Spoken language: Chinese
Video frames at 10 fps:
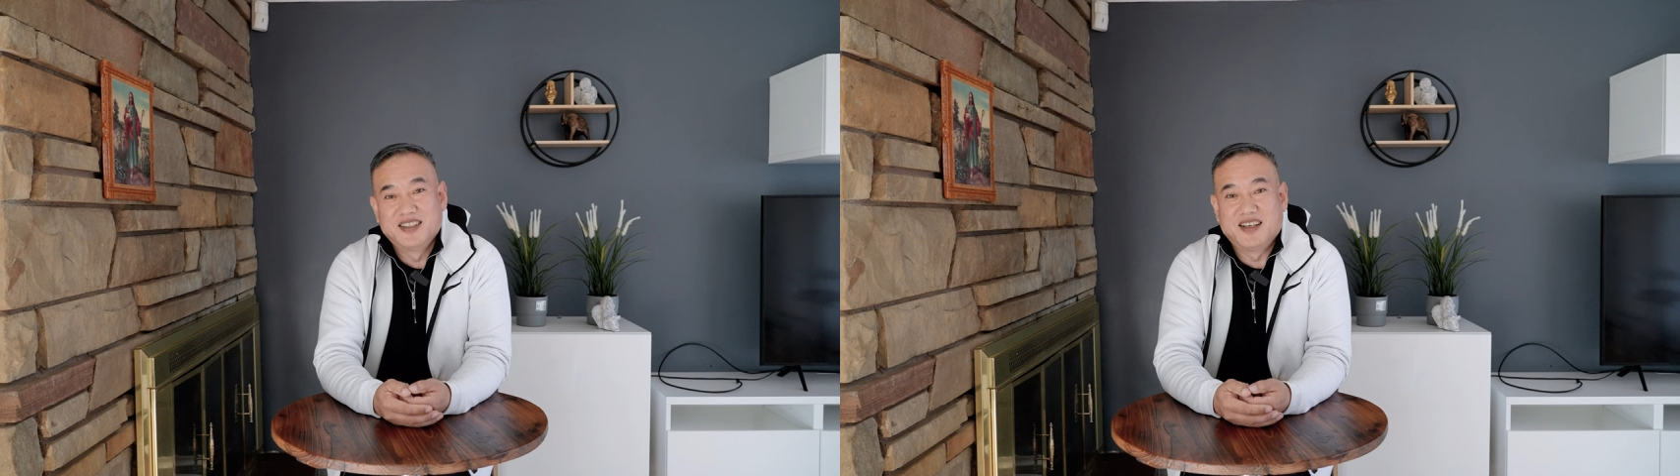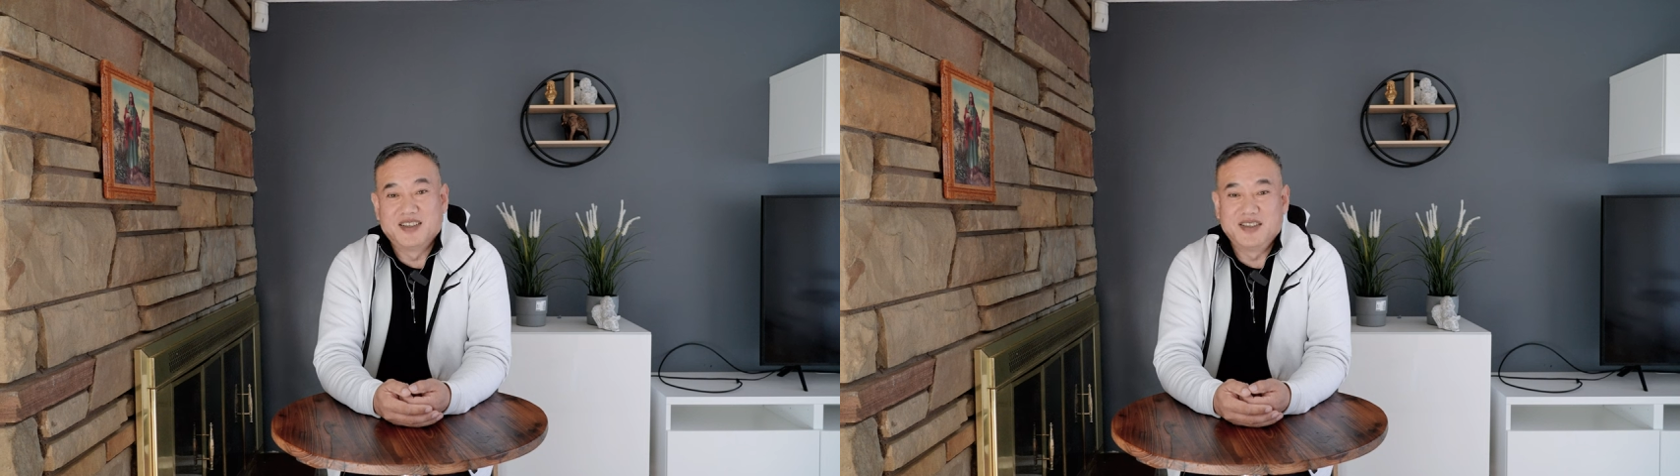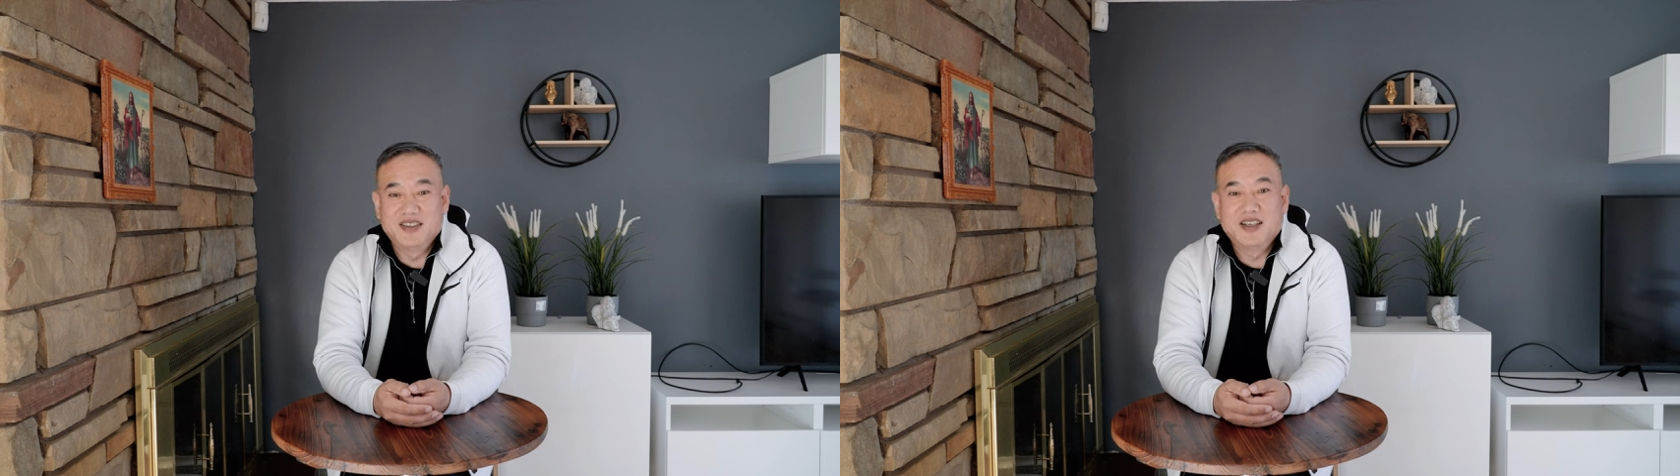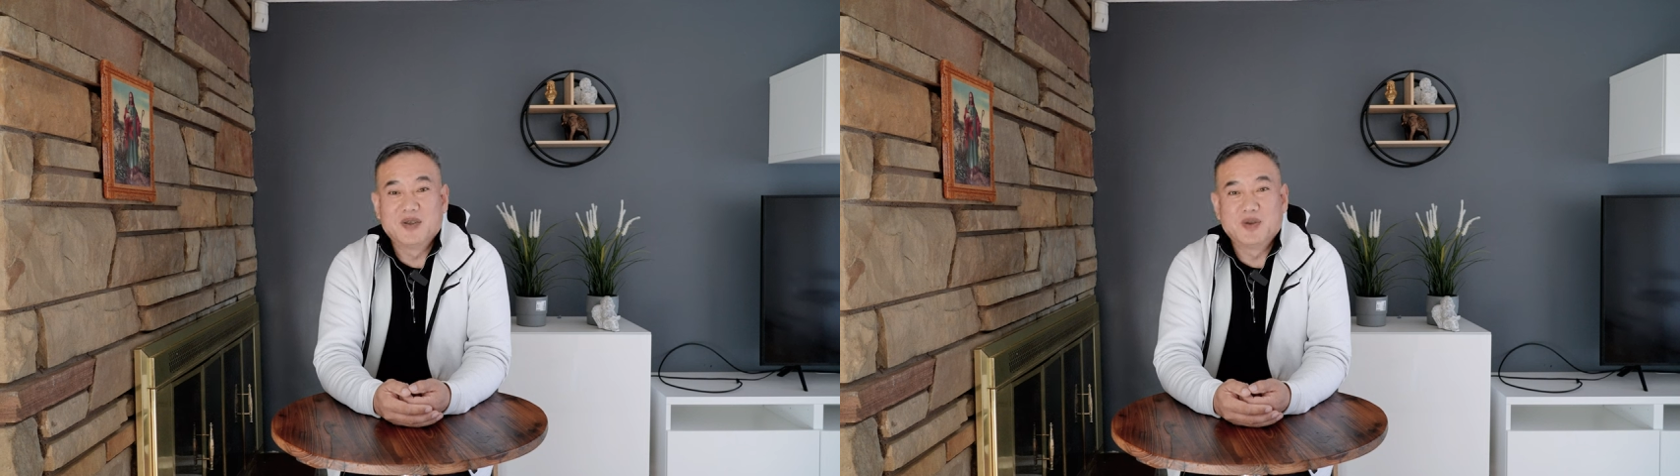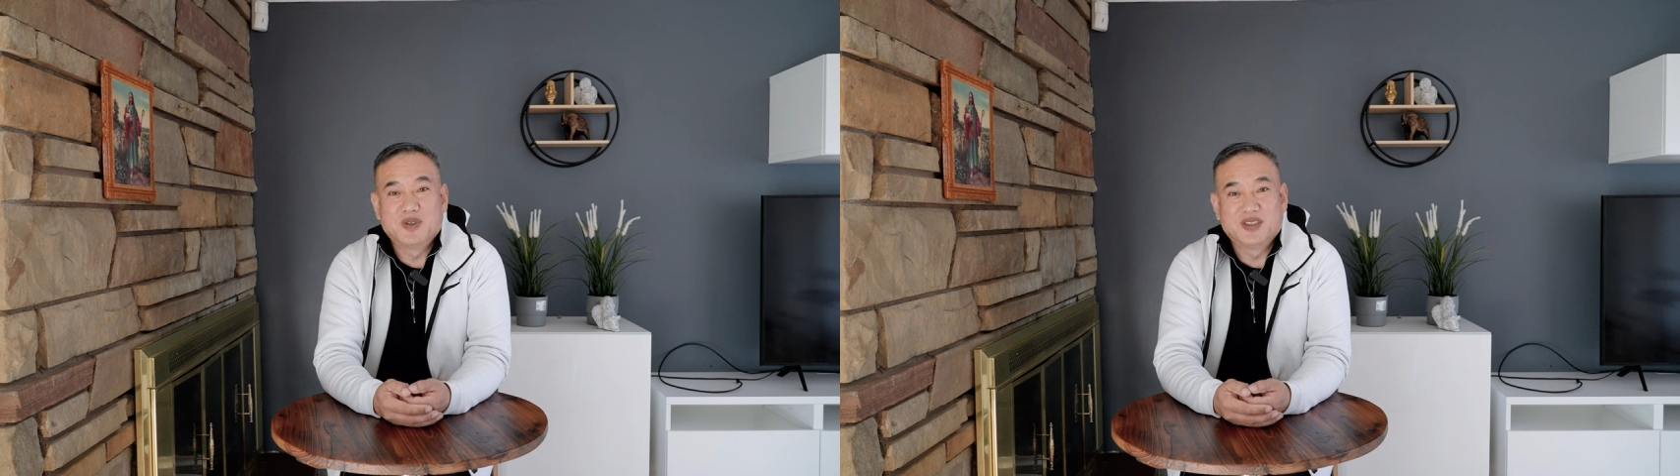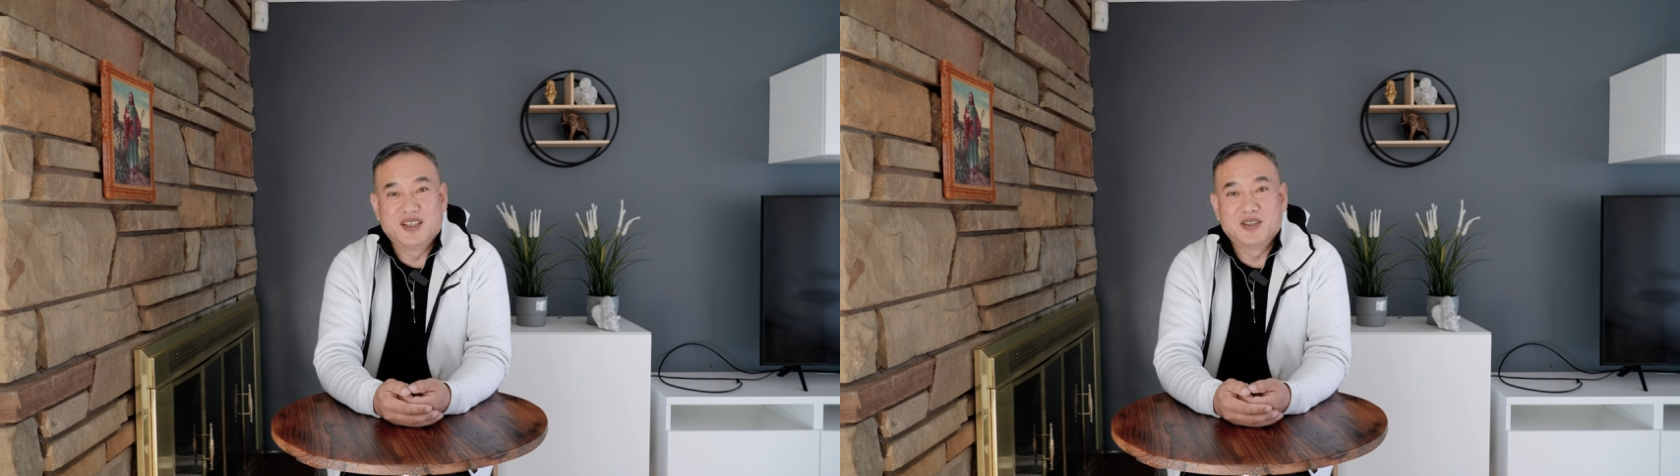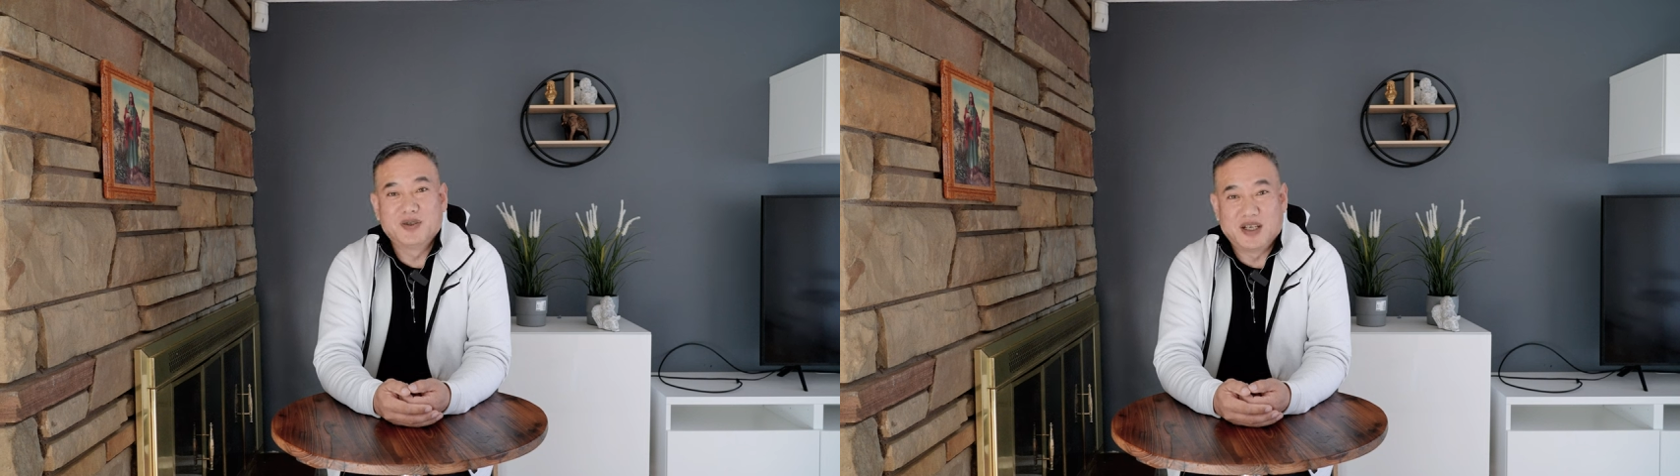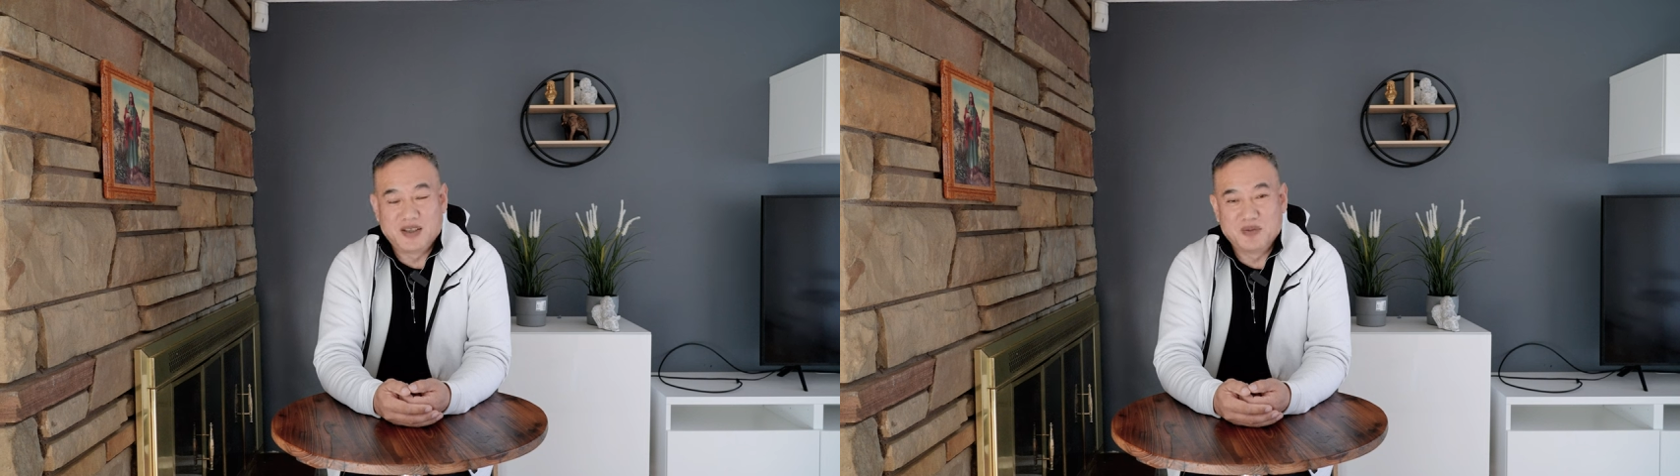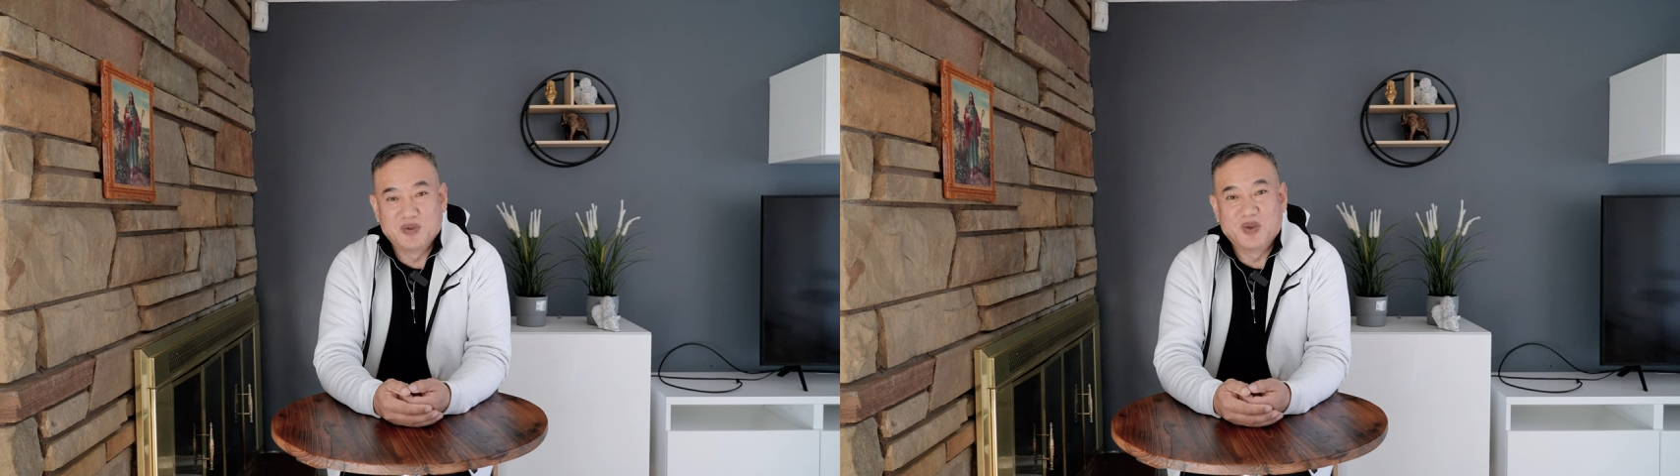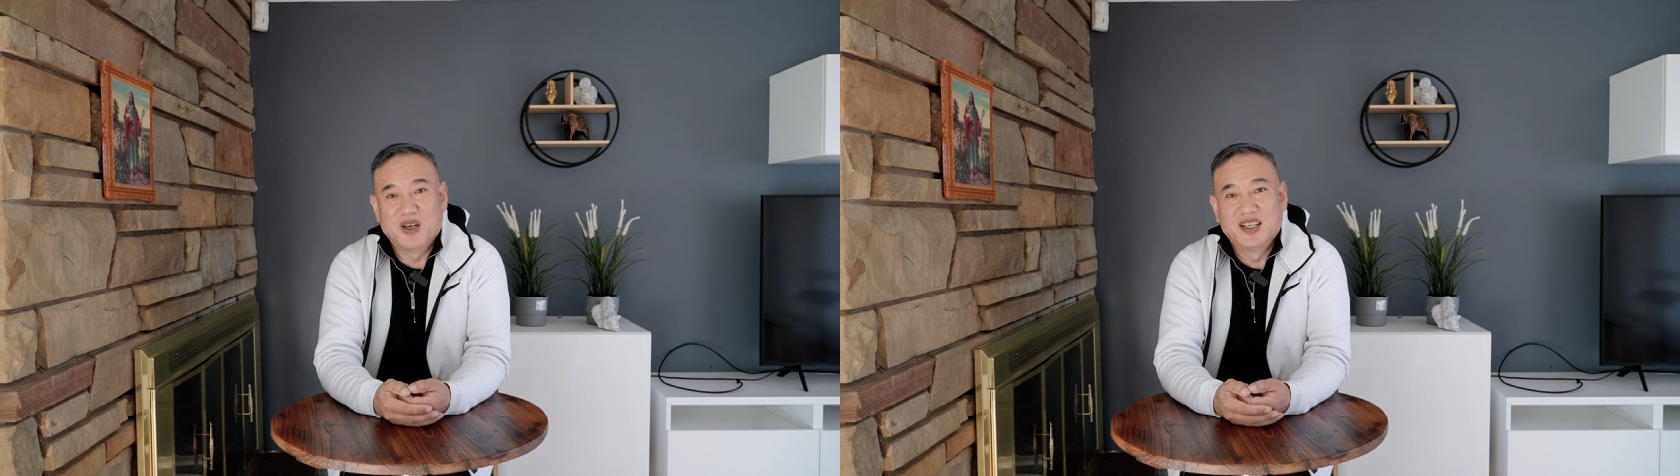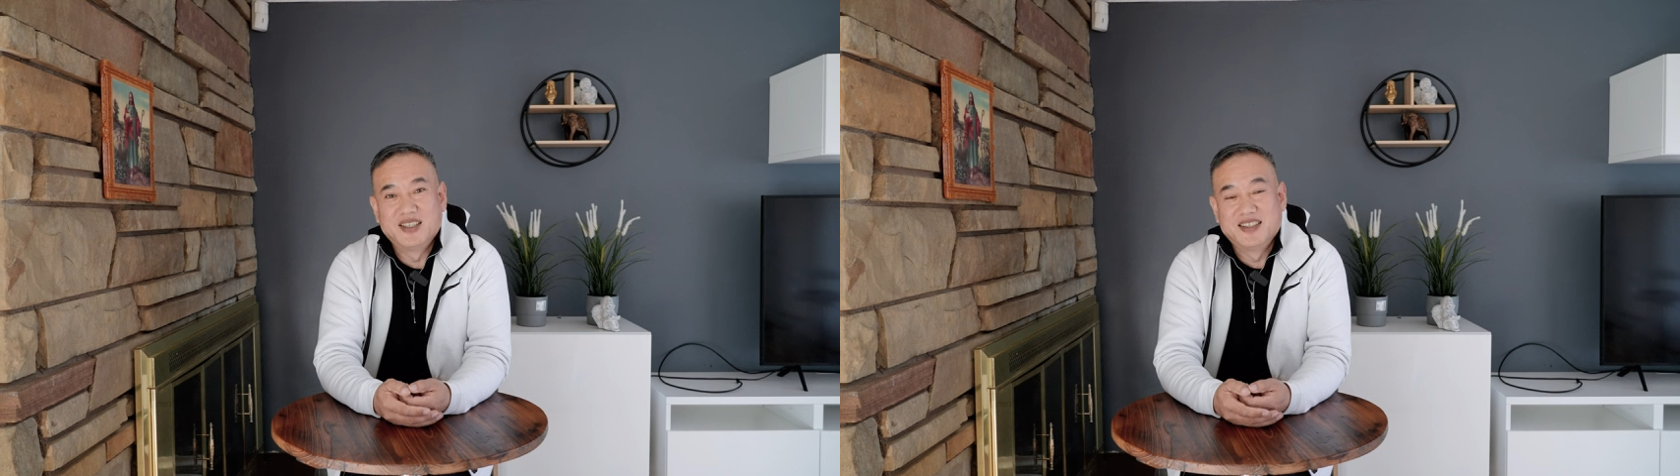好，今天的故事呢就讲这么多，